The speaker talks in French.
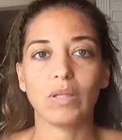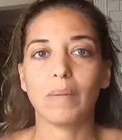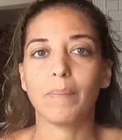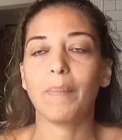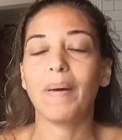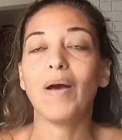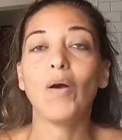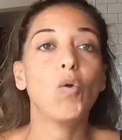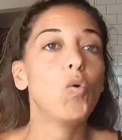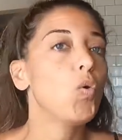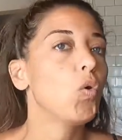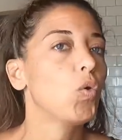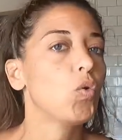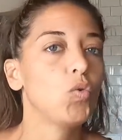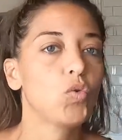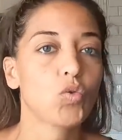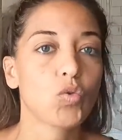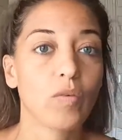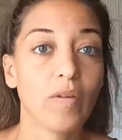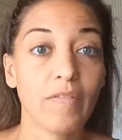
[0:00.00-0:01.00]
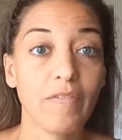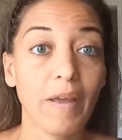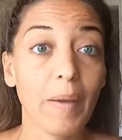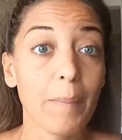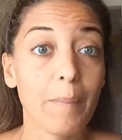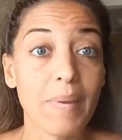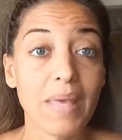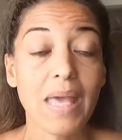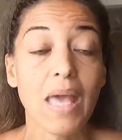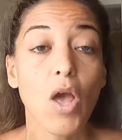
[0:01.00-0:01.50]
on n'est pas heureux de ce qu'on va
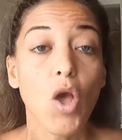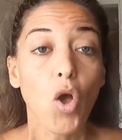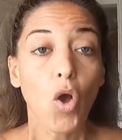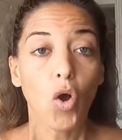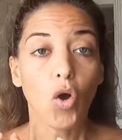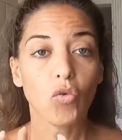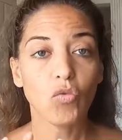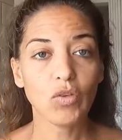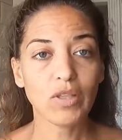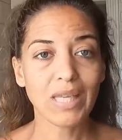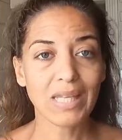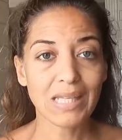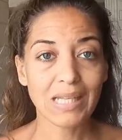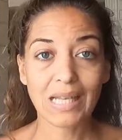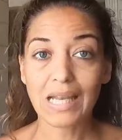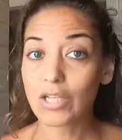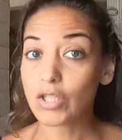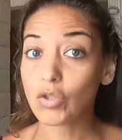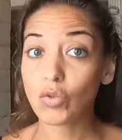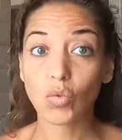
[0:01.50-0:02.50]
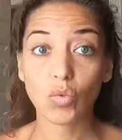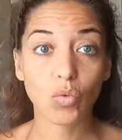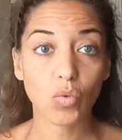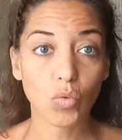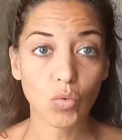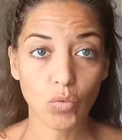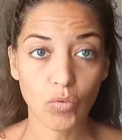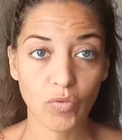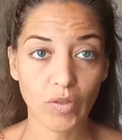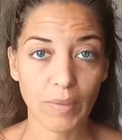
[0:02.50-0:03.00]
faire, mais on veut gagner de l'argent donc
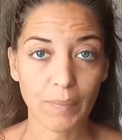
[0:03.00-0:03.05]
on le